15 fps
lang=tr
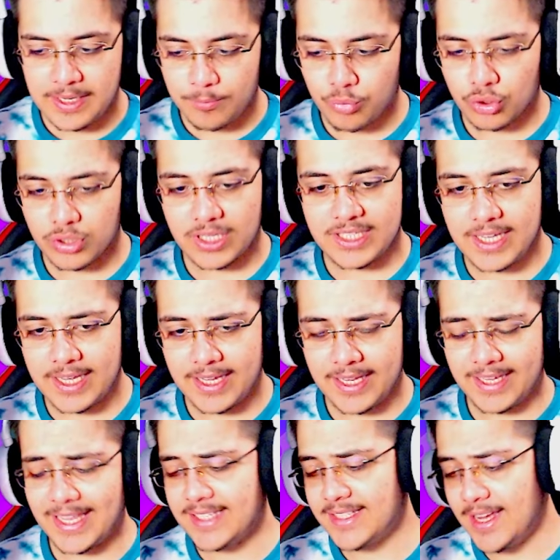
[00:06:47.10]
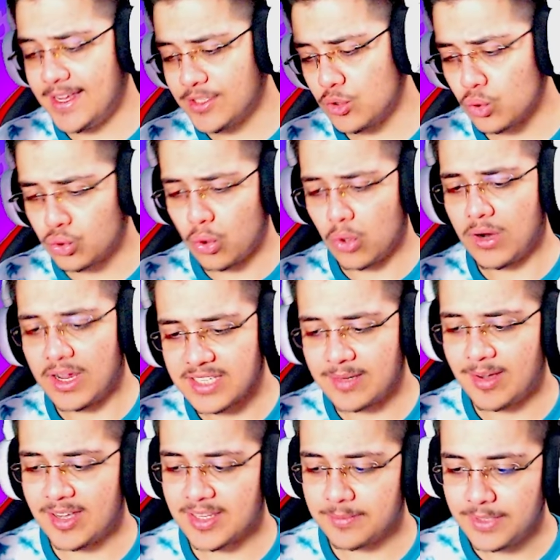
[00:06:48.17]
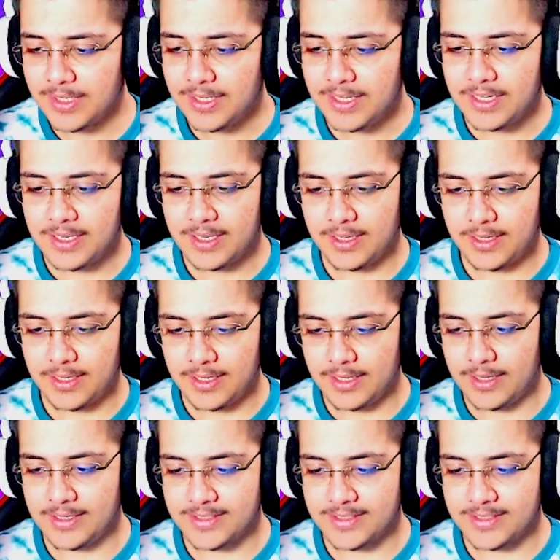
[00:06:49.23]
buradaki e, geçen sezon çok kasamadım. Ee,